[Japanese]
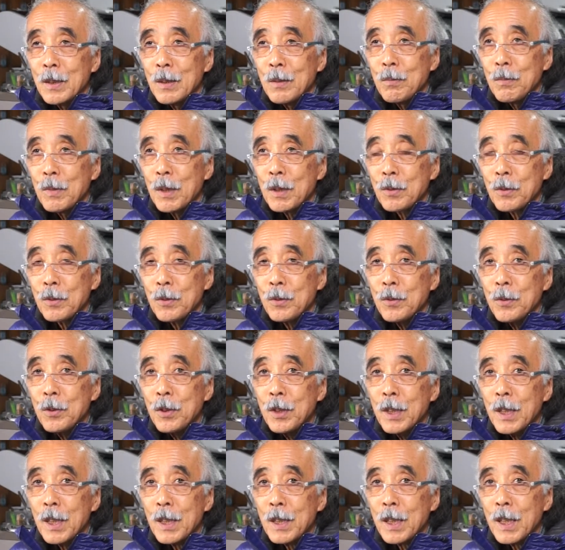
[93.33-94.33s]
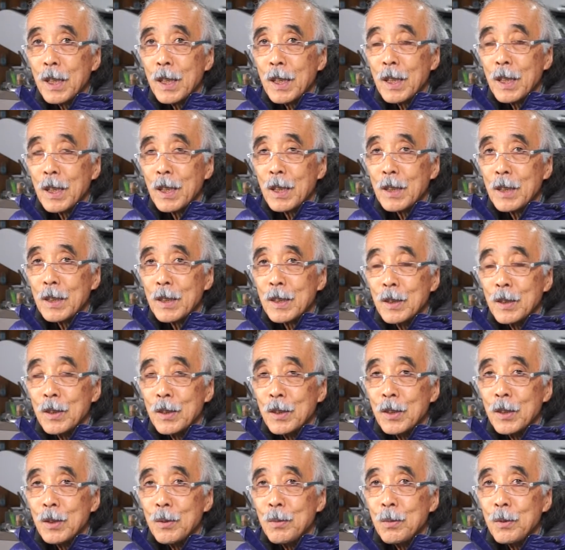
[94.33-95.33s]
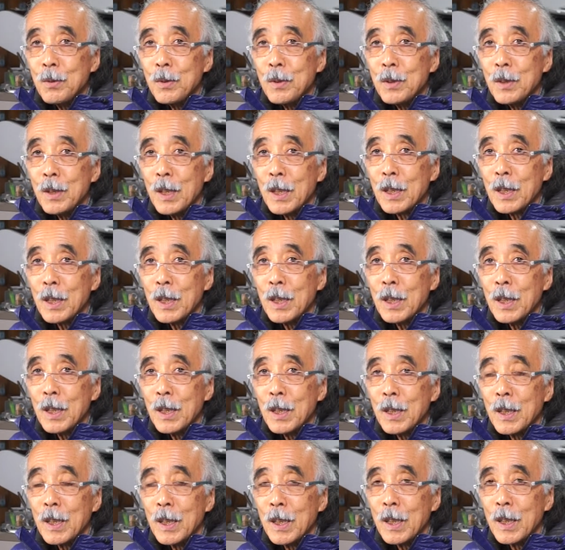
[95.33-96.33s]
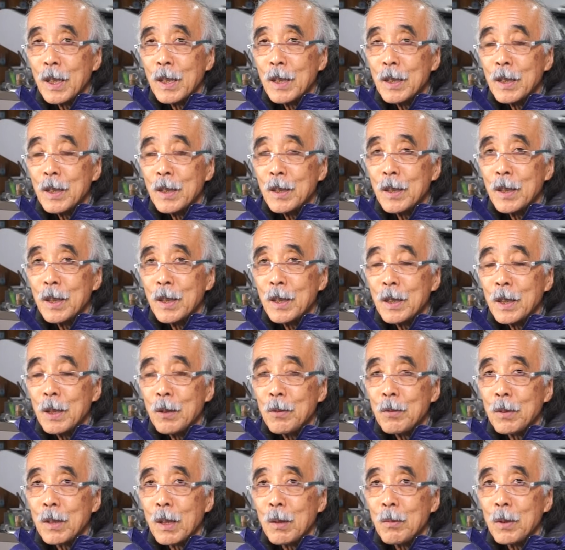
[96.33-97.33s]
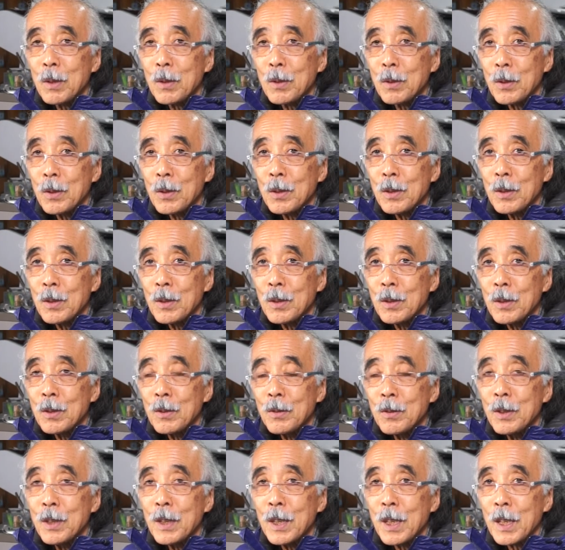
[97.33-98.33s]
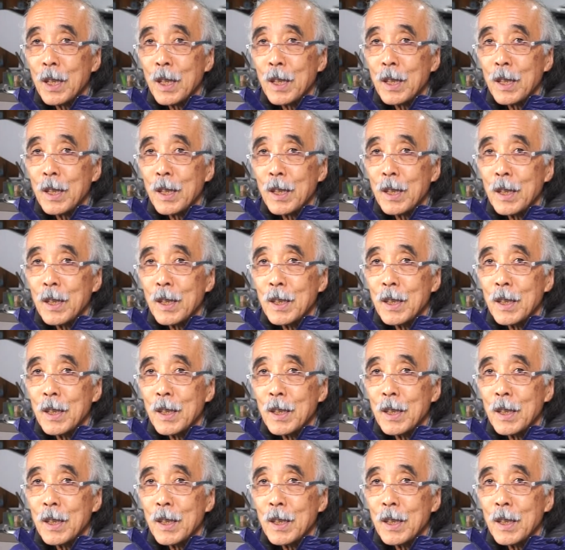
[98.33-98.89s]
まず売り上げが自分だけが生きていけるための売り上げ